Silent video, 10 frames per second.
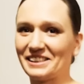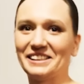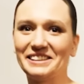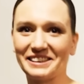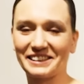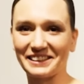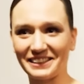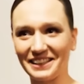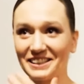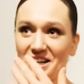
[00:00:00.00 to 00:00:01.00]
честно
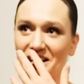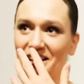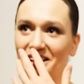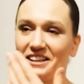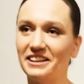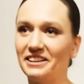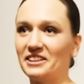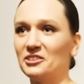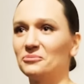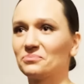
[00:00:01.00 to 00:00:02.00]
сказать. А,
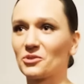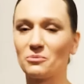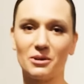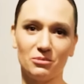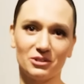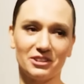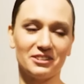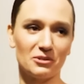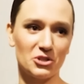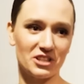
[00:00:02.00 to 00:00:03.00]
у меня
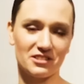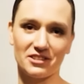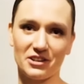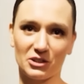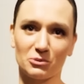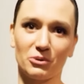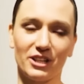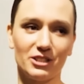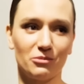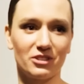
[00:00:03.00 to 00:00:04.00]
была вообще истерика с
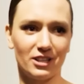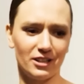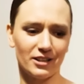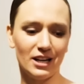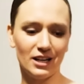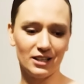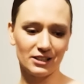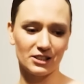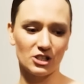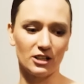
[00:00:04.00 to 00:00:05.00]
платьем. Мне дали
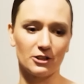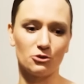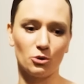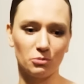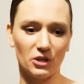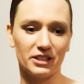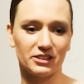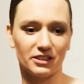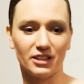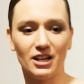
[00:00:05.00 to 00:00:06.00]
сначала одно
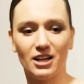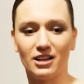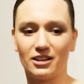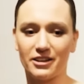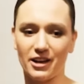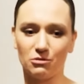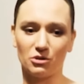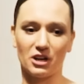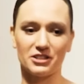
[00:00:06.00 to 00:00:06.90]
платье, я его